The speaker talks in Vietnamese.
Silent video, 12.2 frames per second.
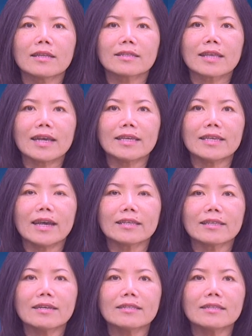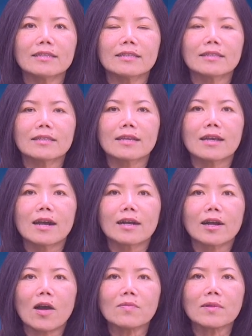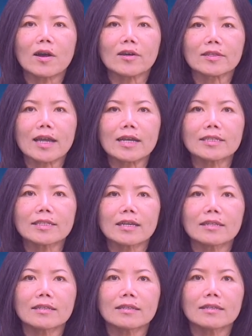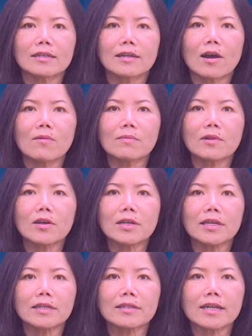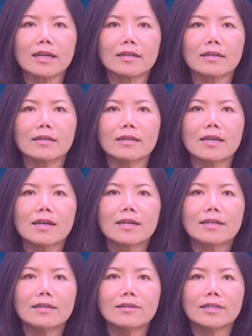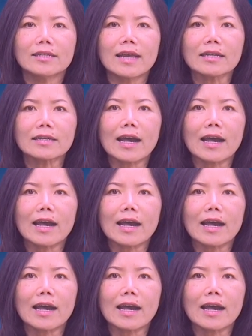Thầy giải thích, không còn tái sinh không có nghĩa rằng người đắc